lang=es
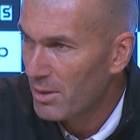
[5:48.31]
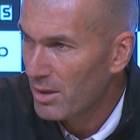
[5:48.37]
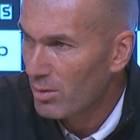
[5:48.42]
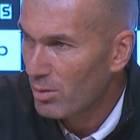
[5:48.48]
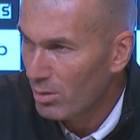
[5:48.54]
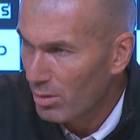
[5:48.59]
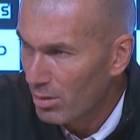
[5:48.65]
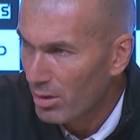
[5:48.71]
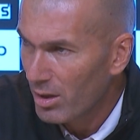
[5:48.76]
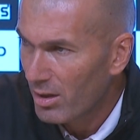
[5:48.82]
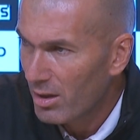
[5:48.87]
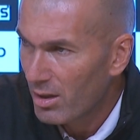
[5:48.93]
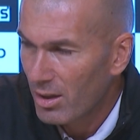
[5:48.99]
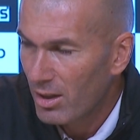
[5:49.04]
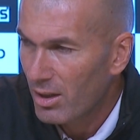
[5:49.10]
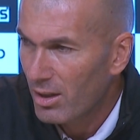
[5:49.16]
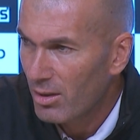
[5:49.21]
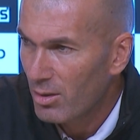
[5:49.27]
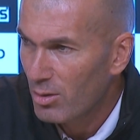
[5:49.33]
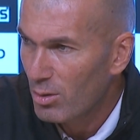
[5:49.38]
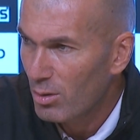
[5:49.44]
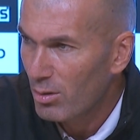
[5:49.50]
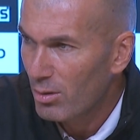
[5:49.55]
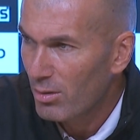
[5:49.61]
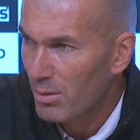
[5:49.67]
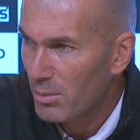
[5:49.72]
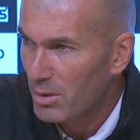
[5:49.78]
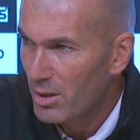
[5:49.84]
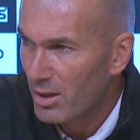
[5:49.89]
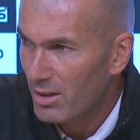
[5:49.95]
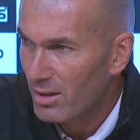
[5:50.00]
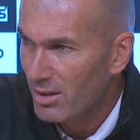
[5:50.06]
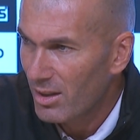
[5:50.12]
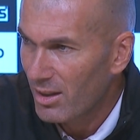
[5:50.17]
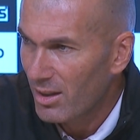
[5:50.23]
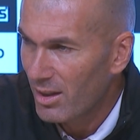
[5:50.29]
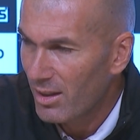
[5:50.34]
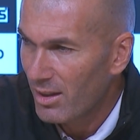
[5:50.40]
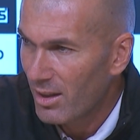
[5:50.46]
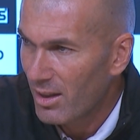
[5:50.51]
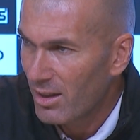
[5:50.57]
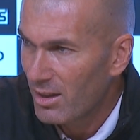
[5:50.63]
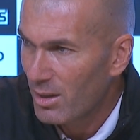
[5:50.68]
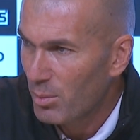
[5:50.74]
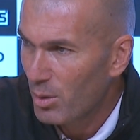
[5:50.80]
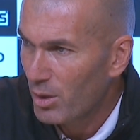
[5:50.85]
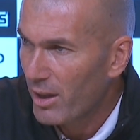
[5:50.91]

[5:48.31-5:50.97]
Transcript: más todo y, nosotros vamos a sacar adelante.